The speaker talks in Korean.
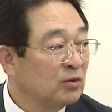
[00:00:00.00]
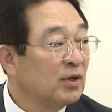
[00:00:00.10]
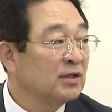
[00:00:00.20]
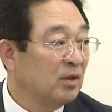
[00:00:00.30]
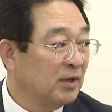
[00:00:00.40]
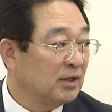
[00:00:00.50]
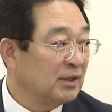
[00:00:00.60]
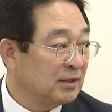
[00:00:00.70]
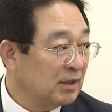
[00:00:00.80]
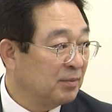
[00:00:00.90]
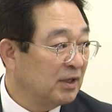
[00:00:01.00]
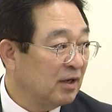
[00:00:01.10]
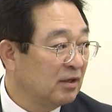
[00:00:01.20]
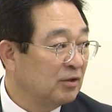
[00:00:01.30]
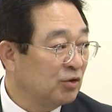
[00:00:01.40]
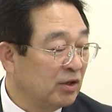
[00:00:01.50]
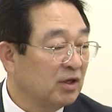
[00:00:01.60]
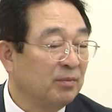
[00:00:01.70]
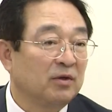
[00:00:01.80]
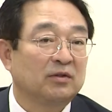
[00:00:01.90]
특화사업이라는 예산입니다. 네. 쉽게
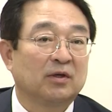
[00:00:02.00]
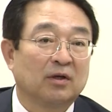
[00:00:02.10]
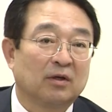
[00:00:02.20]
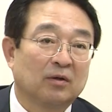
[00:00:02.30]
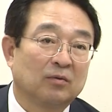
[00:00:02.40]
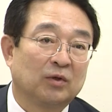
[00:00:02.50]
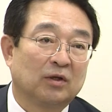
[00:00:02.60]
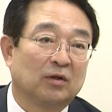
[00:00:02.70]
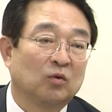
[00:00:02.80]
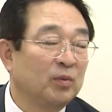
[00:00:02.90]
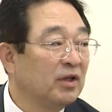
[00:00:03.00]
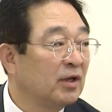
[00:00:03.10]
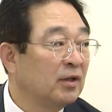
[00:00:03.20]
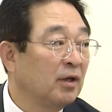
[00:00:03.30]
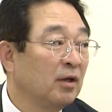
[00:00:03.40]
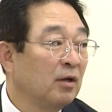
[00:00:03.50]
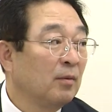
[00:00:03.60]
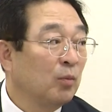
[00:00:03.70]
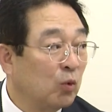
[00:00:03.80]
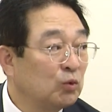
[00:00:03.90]
얘기하면 이제 우리 농민들한테
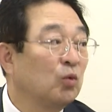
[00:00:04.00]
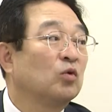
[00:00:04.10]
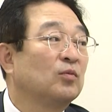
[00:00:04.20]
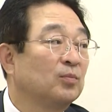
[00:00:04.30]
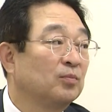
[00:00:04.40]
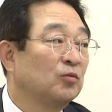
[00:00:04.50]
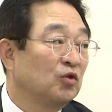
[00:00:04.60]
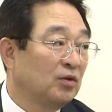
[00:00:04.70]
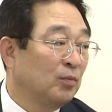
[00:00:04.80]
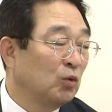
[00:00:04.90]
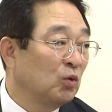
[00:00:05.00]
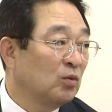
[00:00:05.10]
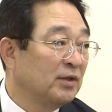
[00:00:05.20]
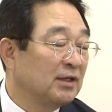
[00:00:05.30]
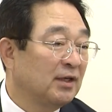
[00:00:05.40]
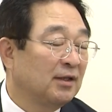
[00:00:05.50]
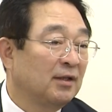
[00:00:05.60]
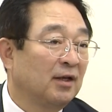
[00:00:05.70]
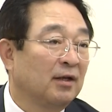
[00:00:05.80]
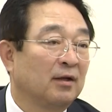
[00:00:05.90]
보조금 네. 저는 보조금
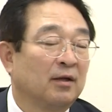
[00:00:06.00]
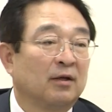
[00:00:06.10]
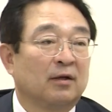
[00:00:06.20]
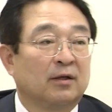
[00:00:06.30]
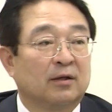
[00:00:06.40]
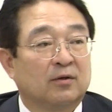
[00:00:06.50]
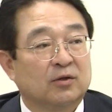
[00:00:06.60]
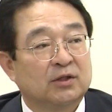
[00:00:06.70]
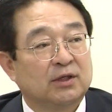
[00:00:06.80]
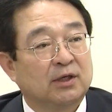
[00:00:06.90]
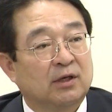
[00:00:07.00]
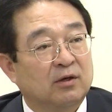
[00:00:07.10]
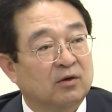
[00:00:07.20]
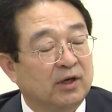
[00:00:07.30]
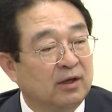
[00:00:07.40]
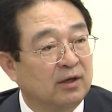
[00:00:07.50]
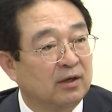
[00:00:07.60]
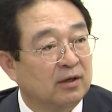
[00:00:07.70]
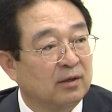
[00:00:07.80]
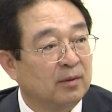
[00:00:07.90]
예산인데 이것이
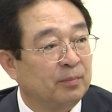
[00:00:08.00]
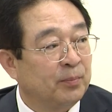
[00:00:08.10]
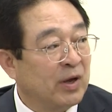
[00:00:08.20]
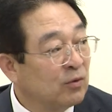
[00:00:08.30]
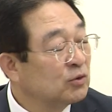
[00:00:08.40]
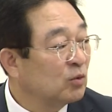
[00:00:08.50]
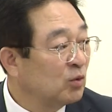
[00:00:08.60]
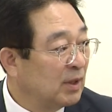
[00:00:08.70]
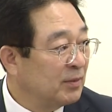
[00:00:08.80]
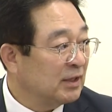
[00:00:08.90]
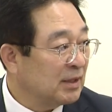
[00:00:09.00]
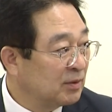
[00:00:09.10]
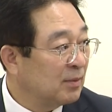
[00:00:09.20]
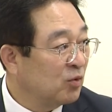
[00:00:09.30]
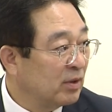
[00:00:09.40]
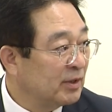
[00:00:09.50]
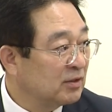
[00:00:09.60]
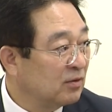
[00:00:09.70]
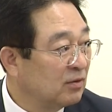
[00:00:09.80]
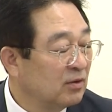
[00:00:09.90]
일년에백억 정도 됩니다. 자부담
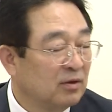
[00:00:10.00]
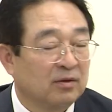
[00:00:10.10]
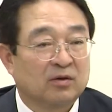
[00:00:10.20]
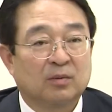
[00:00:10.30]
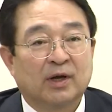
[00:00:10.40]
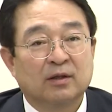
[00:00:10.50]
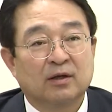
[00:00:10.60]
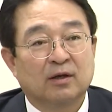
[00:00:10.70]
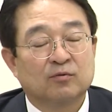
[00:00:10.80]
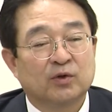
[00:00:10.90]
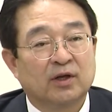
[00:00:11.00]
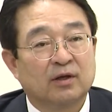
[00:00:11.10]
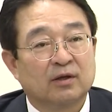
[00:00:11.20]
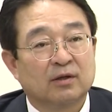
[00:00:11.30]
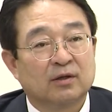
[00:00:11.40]
포함해서. 음. 그럼 한 개 군에